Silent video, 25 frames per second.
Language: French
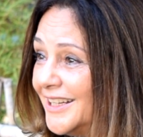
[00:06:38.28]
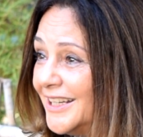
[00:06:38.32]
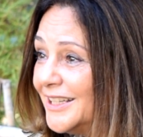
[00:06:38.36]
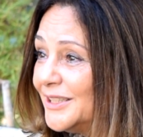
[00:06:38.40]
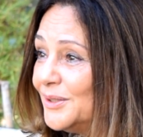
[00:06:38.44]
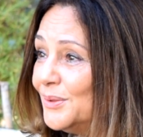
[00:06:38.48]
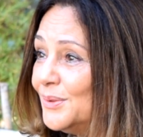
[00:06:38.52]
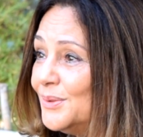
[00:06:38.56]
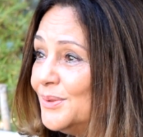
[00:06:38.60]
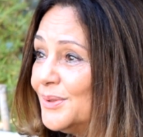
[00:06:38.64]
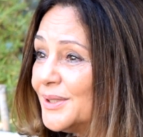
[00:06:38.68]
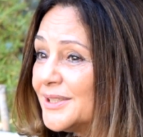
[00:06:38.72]

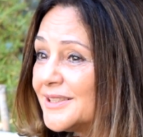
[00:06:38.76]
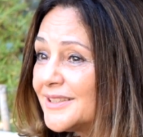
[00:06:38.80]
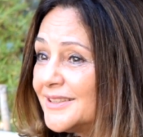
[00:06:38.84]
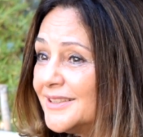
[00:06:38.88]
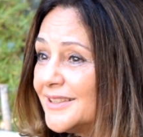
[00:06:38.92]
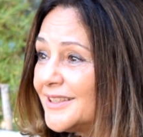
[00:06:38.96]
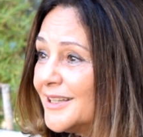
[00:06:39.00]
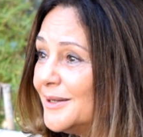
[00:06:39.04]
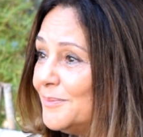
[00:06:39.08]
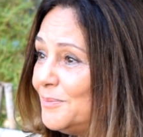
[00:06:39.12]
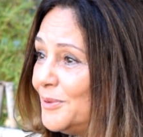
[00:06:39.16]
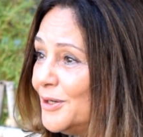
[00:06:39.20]
Donc
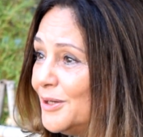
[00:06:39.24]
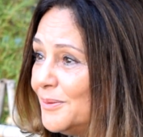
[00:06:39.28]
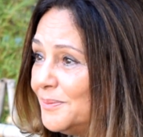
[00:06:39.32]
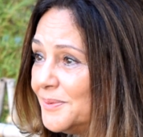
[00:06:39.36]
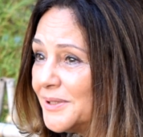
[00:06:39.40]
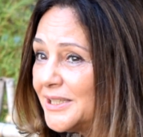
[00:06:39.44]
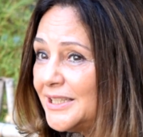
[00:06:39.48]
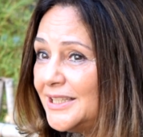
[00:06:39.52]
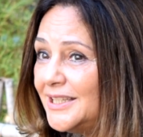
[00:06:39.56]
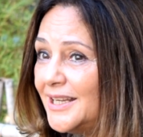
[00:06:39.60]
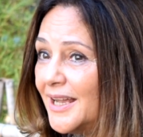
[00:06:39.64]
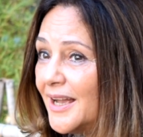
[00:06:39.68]
c'est un peuple
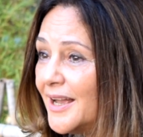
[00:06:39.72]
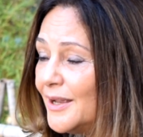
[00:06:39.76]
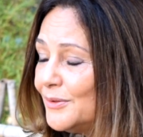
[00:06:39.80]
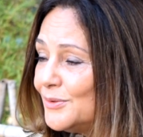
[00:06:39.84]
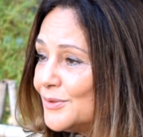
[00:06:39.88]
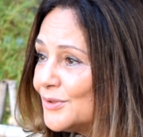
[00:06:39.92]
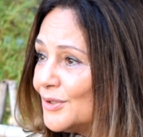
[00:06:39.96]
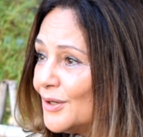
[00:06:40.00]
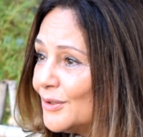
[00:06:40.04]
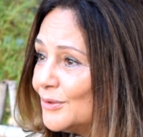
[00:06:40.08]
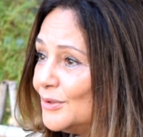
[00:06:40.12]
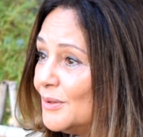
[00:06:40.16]
qui a une
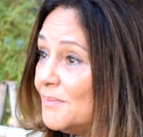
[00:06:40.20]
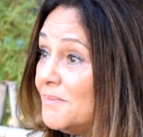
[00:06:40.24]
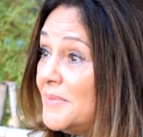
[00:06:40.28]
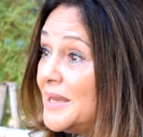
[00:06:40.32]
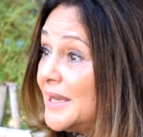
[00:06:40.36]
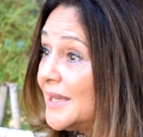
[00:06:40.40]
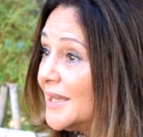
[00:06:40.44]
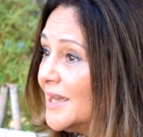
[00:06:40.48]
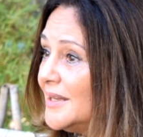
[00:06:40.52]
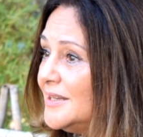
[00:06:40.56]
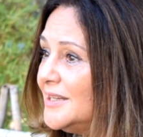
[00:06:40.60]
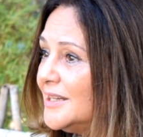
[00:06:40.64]
sorte de
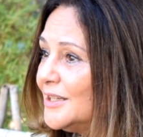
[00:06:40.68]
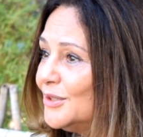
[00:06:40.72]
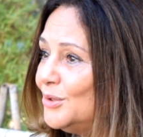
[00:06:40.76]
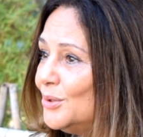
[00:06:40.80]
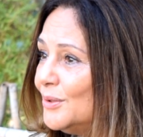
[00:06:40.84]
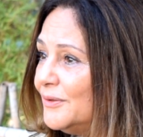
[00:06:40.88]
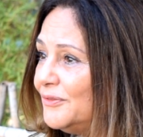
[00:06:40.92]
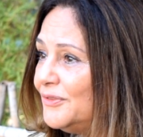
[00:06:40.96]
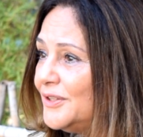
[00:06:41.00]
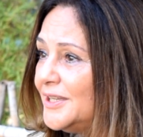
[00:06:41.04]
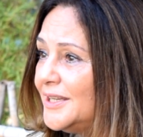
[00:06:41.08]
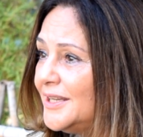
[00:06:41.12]
mécanique
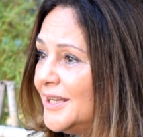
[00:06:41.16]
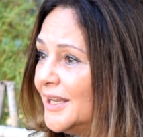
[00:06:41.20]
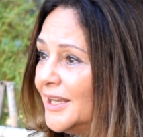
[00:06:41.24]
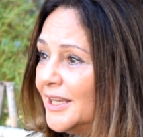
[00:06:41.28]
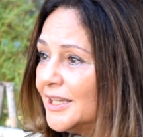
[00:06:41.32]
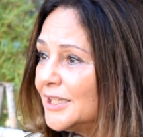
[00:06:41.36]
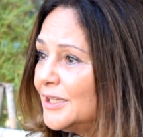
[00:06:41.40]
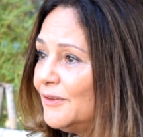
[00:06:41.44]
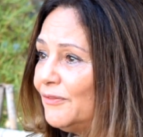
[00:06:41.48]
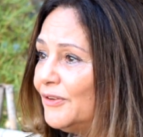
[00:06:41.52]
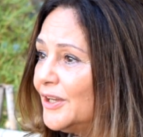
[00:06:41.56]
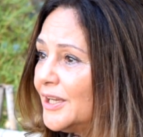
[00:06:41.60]
de vie
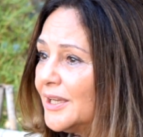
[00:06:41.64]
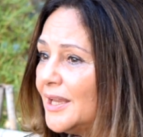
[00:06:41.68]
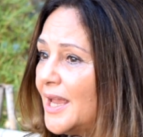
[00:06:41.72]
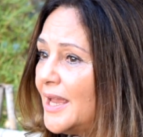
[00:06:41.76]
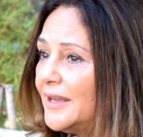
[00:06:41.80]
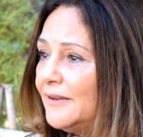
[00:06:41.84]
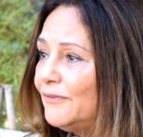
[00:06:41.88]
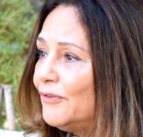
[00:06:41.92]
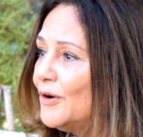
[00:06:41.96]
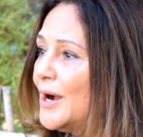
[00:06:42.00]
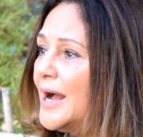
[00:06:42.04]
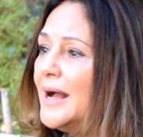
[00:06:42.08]
qui fait
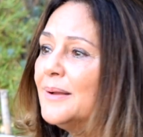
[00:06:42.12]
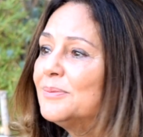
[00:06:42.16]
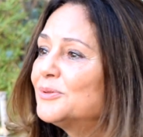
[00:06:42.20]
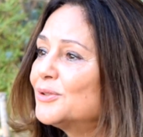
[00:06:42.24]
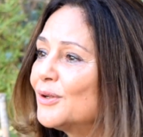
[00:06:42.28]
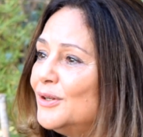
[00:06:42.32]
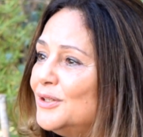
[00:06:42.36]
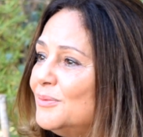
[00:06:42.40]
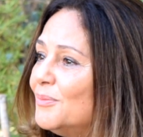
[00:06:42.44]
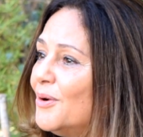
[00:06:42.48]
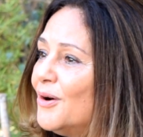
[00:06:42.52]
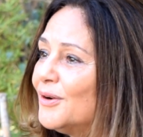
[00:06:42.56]
qu'il faut
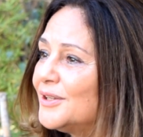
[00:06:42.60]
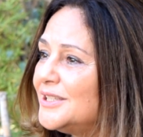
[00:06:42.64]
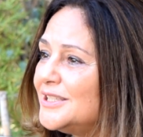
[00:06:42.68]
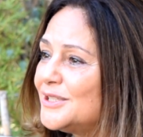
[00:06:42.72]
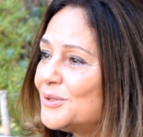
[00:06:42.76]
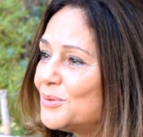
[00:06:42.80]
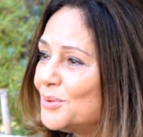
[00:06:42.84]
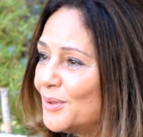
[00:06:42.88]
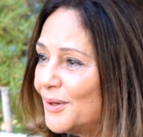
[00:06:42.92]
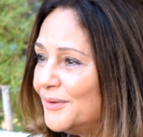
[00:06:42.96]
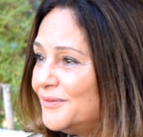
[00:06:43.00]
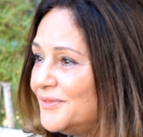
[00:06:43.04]
absolument qu'il
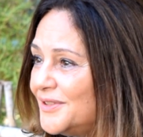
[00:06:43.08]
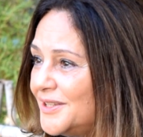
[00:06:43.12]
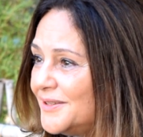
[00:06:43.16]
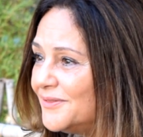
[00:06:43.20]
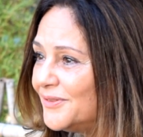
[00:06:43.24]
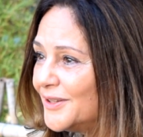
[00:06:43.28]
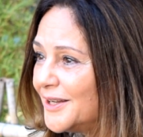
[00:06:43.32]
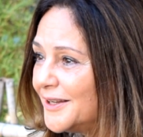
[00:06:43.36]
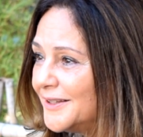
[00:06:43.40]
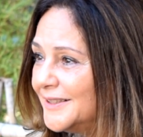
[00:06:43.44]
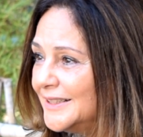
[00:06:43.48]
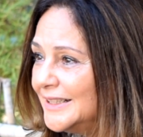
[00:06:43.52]

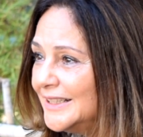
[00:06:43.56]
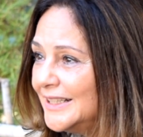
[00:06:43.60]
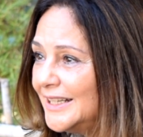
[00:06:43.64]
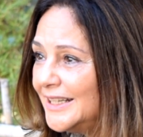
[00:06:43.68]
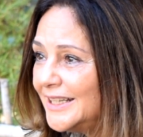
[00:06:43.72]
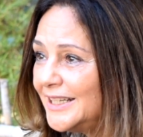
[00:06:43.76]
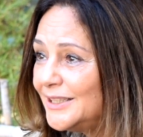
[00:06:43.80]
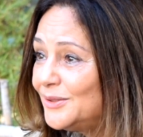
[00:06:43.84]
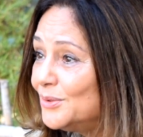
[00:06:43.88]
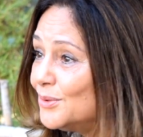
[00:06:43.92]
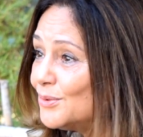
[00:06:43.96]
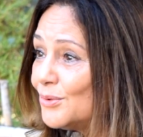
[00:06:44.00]
survive.
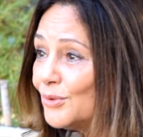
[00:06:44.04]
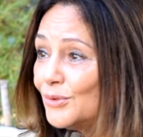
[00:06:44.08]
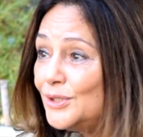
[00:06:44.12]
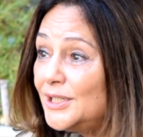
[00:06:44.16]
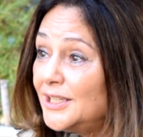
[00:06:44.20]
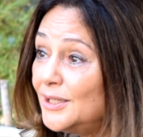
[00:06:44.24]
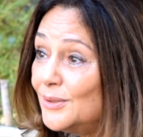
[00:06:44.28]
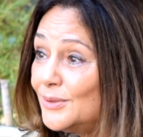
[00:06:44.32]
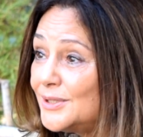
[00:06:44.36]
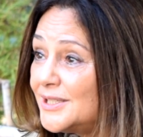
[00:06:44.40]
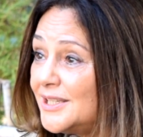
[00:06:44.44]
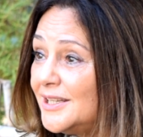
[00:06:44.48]
Et donc on
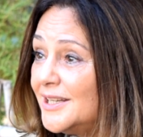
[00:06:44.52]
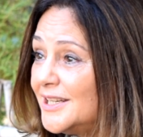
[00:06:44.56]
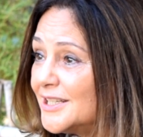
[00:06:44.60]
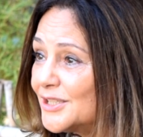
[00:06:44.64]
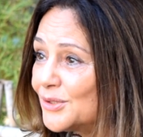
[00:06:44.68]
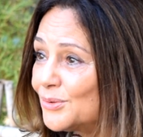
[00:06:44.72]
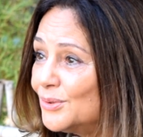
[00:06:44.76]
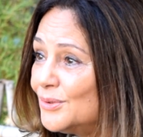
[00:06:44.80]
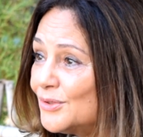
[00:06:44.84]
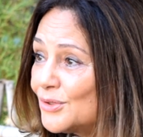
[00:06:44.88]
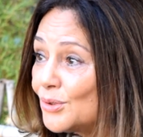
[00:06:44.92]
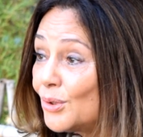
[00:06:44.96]
négocie les
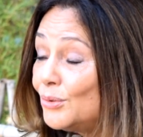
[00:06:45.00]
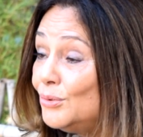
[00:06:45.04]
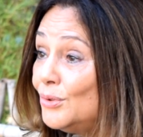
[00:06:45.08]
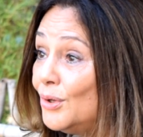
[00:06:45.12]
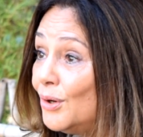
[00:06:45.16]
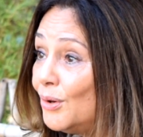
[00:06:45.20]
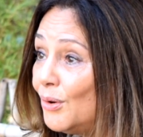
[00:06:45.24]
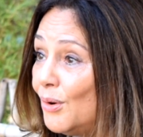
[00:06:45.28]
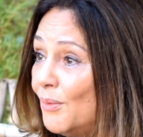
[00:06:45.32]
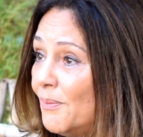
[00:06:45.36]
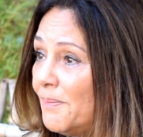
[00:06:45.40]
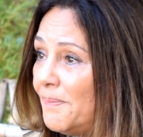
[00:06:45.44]
choses, on ne
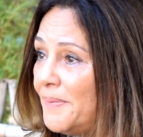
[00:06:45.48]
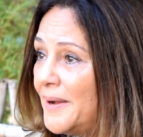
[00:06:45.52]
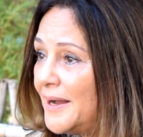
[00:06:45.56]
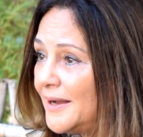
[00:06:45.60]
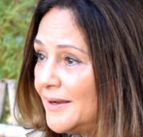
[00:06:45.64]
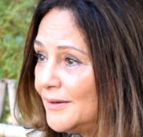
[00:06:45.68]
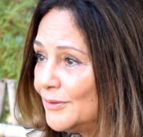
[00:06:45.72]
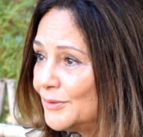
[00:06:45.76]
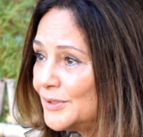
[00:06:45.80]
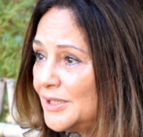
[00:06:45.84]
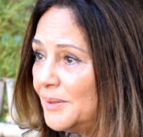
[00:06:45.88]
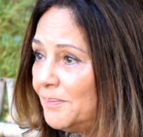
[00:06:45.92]
rompt pas,
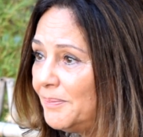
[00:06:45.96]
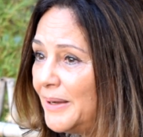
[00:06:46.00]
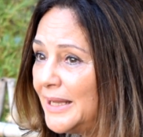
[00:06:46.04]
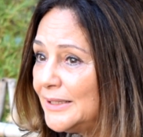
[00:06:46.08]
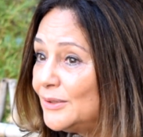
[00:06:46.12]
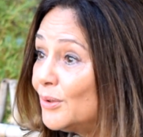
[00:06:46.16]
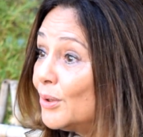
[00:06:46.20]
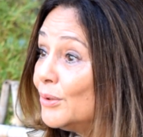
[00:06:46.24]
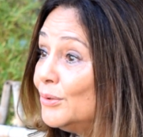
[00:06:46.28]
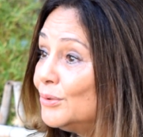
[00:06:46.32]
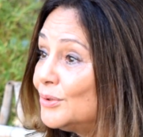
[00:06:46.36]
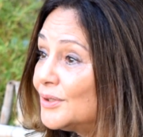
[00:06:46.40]
on n'est pas
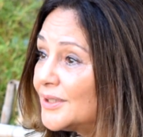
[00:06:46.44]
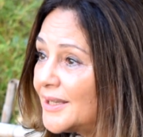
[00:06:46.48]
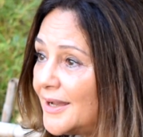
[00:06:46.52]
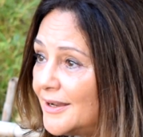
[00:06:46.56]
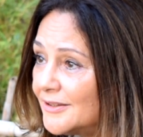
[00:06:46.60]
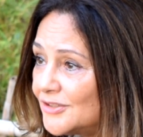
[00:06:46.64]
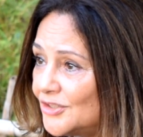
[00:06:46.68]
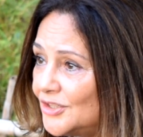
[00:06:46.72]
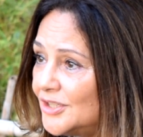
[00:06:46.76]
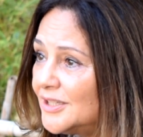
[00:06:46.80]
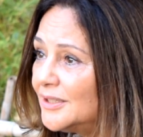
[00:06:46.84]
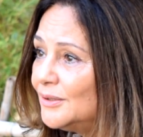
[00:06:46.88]
dans le
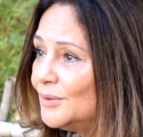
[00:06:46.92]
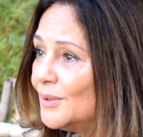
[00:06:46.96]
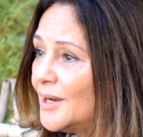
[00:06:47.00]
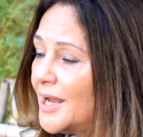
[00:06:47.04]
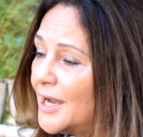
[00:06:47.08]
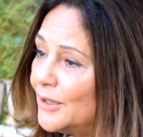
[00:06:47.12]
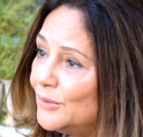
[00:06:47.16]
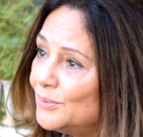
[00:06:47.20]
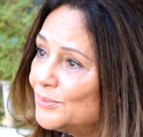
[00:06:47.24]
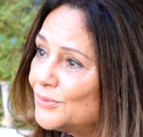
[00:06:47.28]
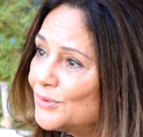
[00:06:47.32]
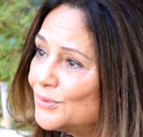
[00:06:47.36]
tragique de la
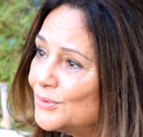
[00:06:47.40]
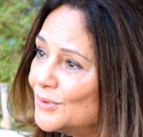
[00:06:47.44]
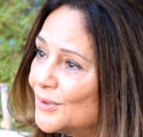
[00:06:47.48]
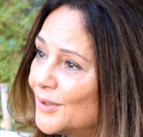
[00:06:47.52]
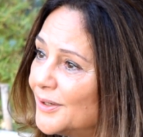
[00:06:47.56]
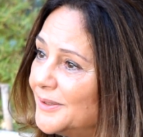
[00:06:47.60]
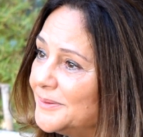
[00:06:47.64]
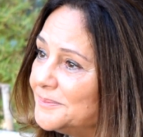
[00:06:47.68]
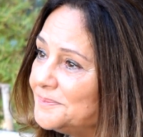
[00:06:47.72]
rupture.